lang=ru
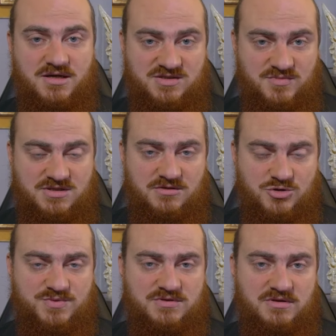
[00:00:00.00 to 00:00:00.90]
а смысл,
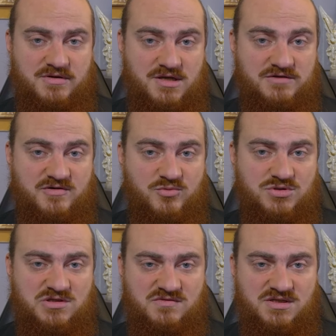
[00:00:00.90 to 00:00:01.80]
собственно говоря, этих
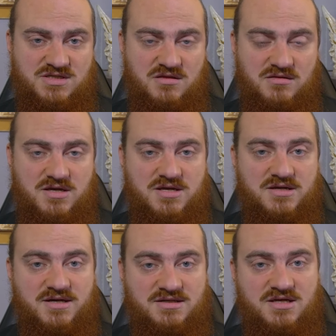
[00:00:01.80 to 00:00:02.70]
вопросов один.
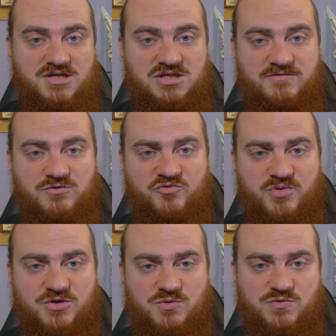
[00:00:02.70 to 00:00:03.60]
Когда же я вновь
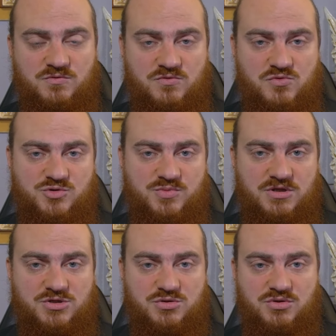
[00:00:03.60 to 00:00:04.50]
почувствую,
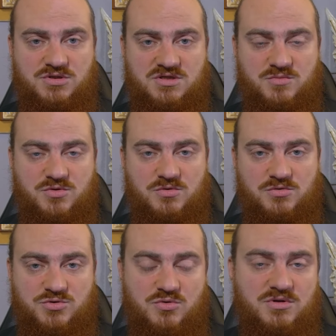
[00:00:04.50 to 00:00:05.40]
Господи, что Ты со мною?
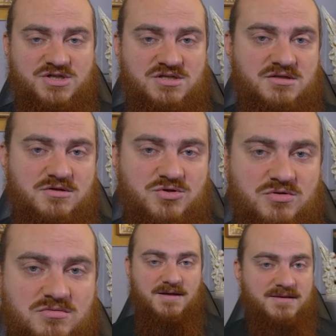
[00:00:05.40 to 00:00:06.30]
Сколько ждать
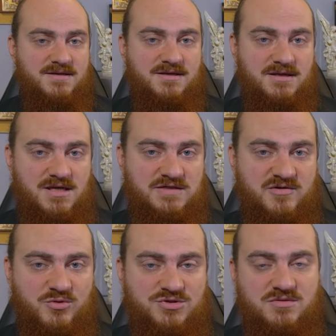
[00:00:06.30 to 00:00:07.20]
еще? Однако и эти
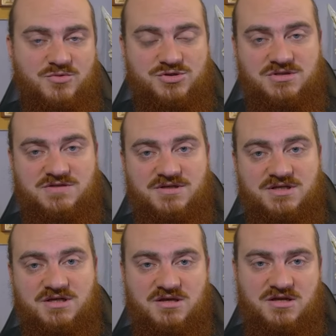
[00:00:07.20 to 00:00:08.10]
вопросы можно назвать
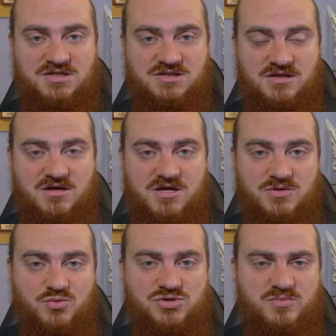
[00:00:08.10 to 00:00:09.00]
риторические.
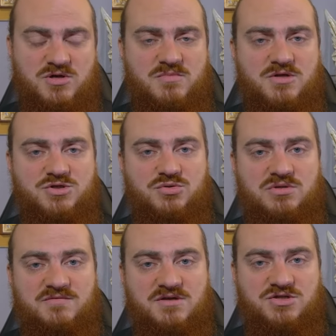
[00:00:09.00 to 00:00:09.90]
Нужно понимать, что
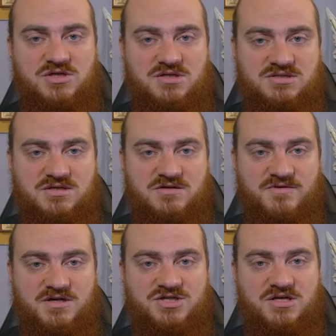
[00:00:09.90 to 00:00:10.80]
Давид через них
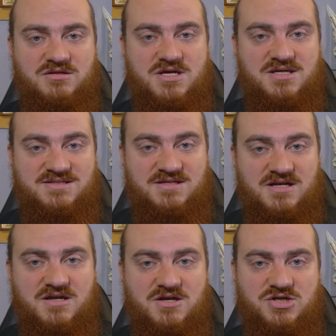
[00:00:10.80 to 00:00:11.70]
выражает
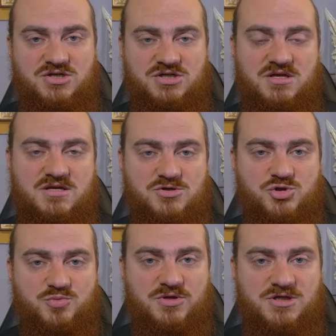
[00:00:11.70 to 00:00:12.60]
сильнейшее желание,
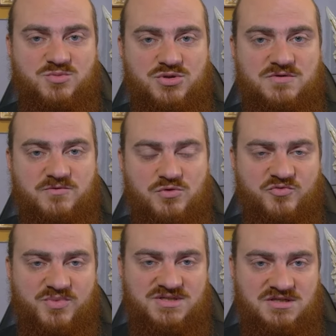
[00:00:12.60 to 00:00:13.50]
чтобы Господь
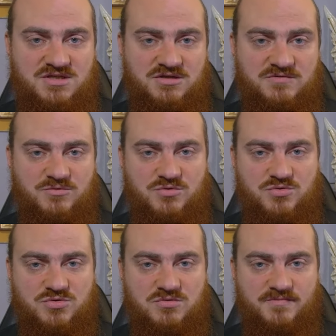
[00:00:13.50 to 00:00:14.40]
вновь посетил его
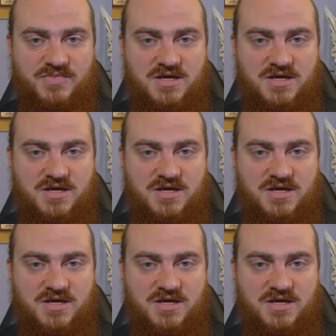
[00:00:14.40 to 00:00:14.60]
душу.